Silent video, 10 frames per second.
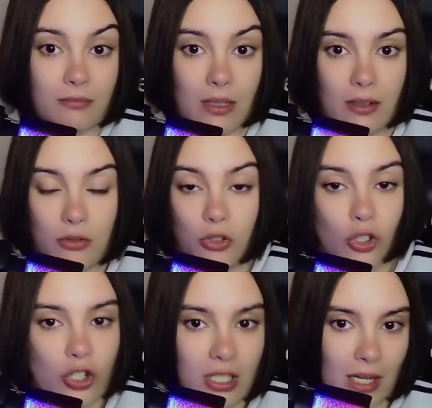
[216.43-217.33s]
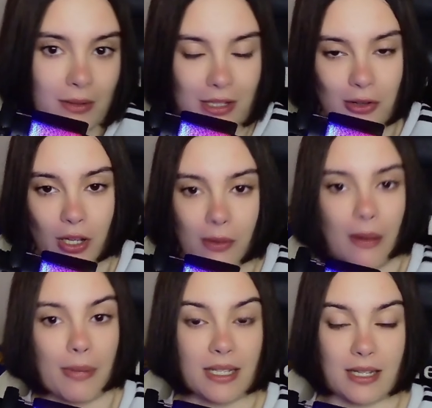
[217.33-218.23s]
no sabes lo que
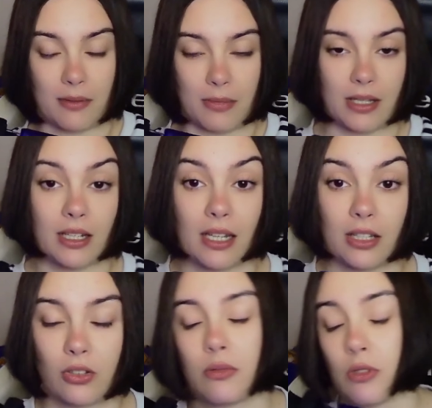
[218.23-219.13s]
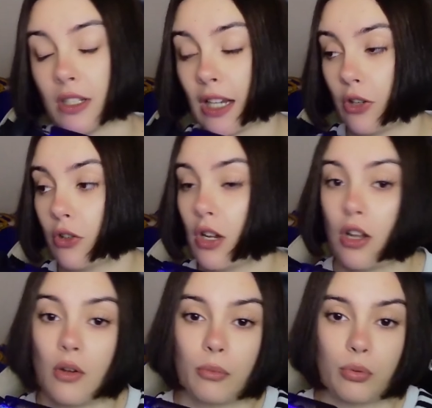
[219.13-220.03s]
va a pasar mañana. Entonces, pues claro,
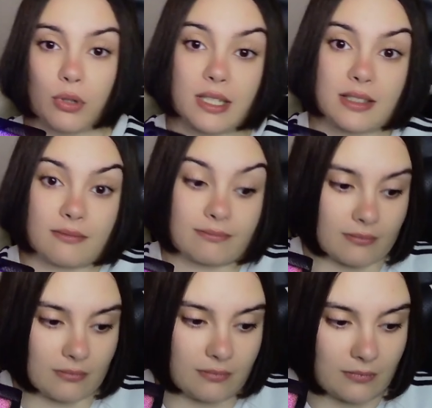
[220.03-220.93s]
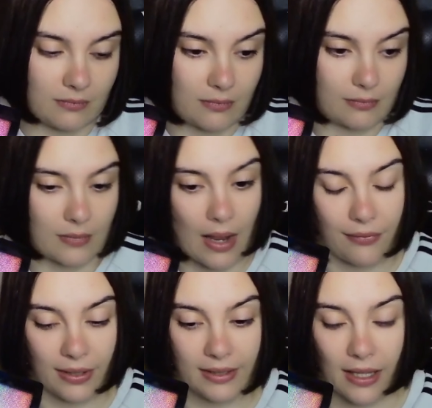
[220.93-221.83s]
pues mm,
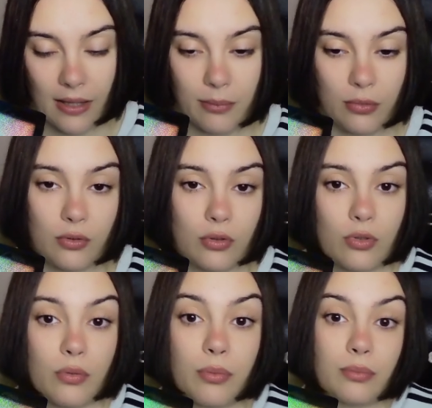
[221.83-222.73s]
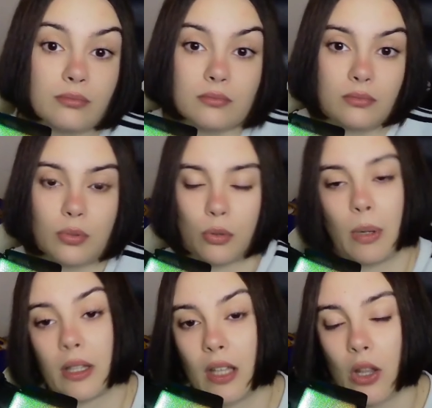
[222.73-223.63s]
afectada por por
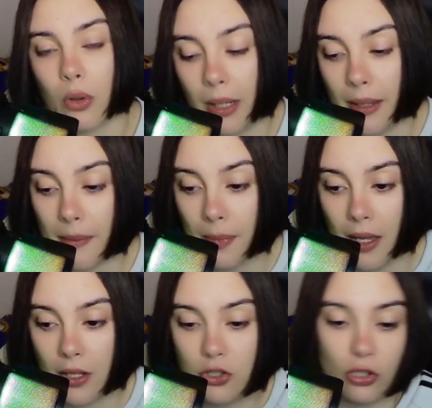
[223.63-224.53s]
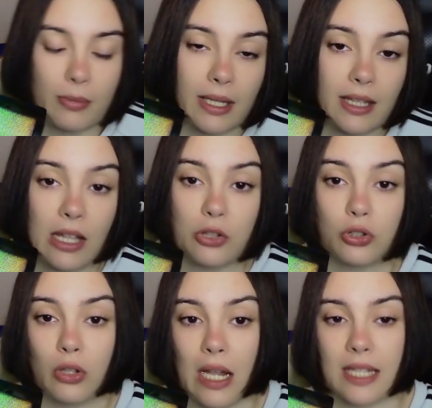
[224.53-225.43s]
partida doble. Yo me he quedado
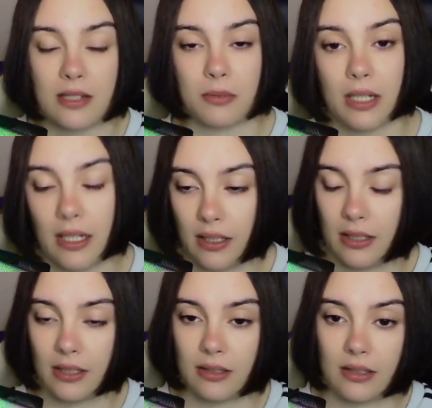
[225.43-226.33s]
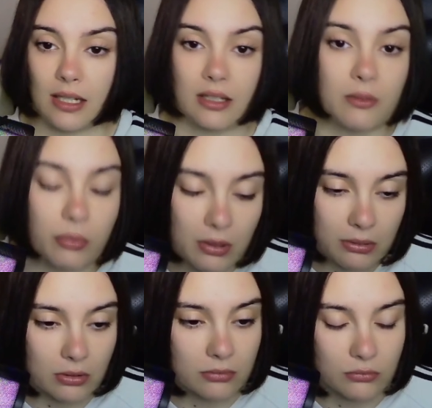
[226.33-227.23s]
toda la semana en, el
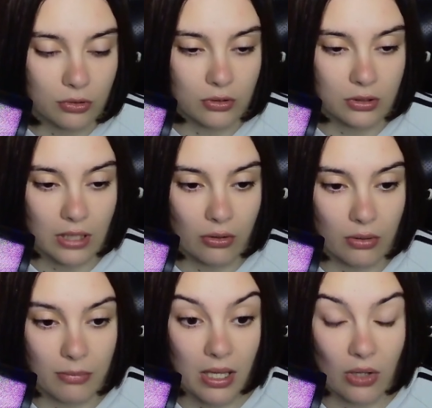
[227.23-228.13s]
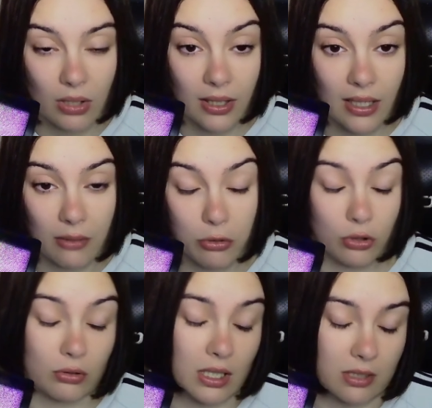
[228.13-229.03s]
pueblo, no he estado en Valladolid, ah,
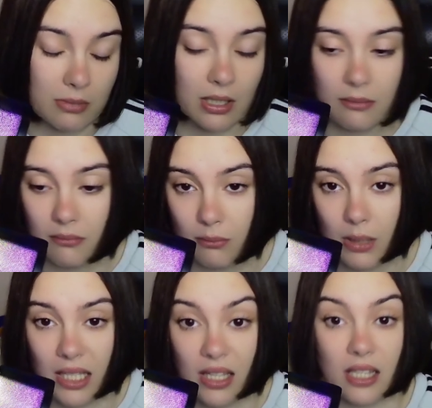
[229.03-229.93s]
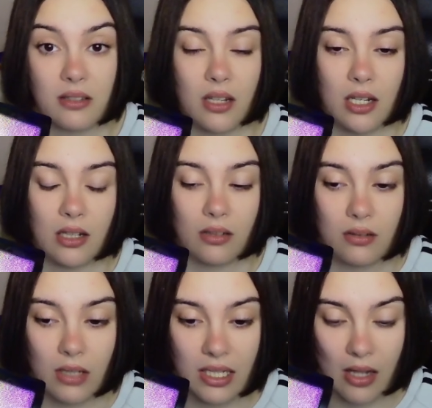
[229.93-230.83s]
bueno, toda la semana, me quedé hasta
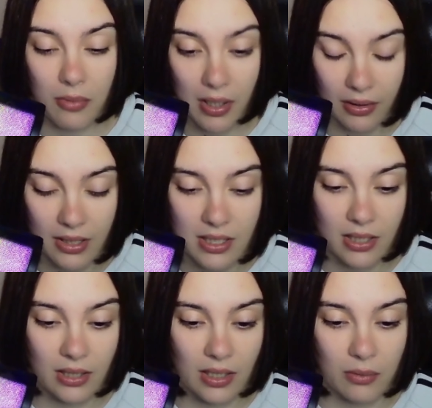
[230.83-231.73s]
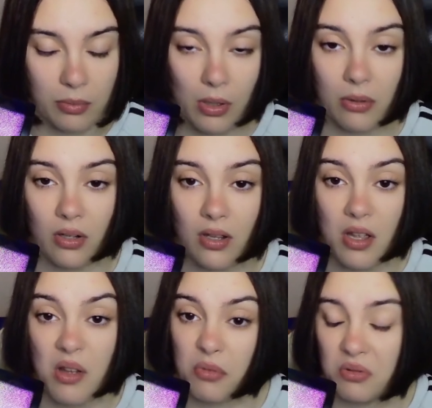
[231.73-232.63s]
el, hasta el viernes en el pueblo,
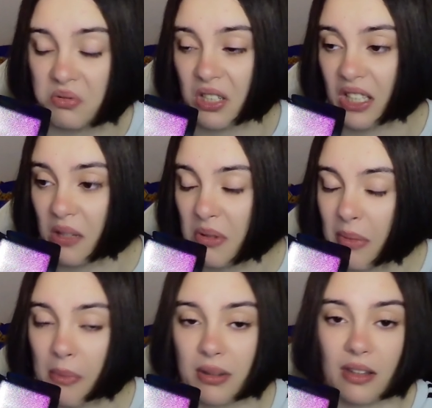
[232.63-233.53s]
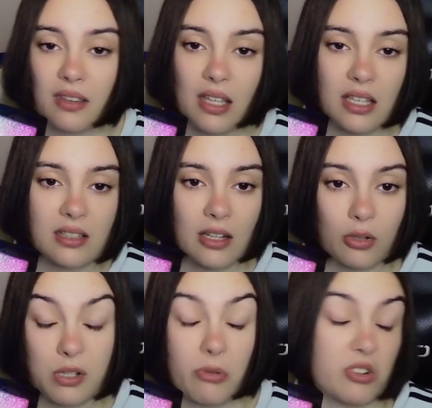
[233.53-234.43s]
pues porque también me apetecía estar
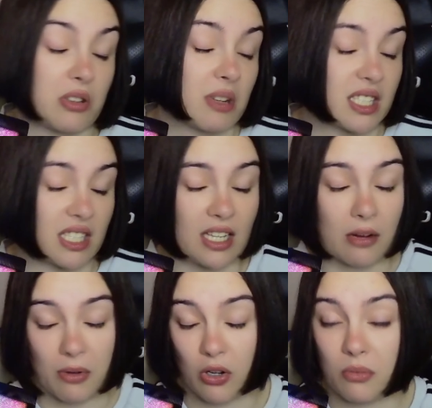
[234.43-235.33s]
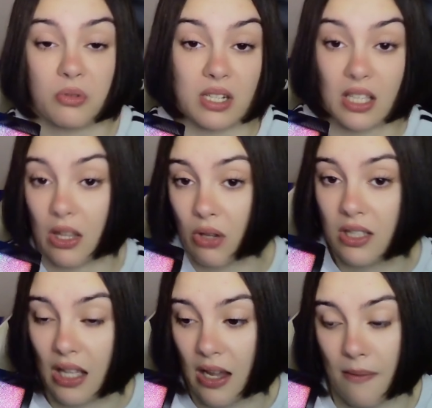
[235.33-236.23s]
con mis abuelos y más. Y a lo mejor me hubiese quedado
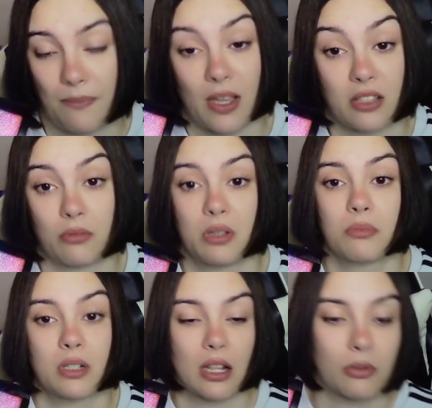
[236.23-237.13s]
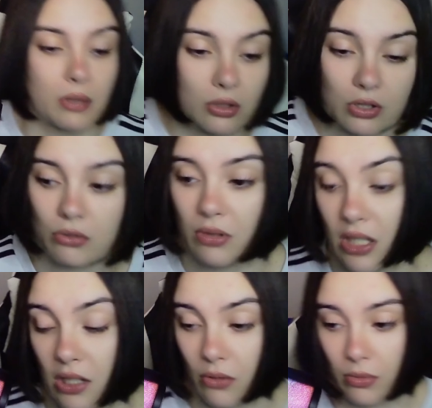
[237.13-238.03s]
hasta, hasta el mismo, hasta el domingo, si no hubiese
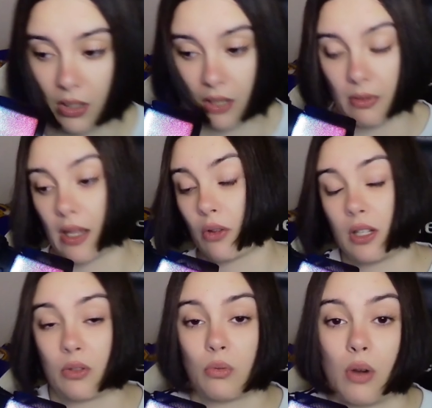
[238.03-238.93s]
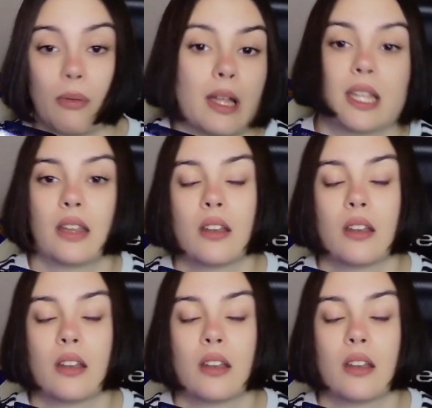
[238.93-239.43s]
sido porque el Valladolid jugaba en,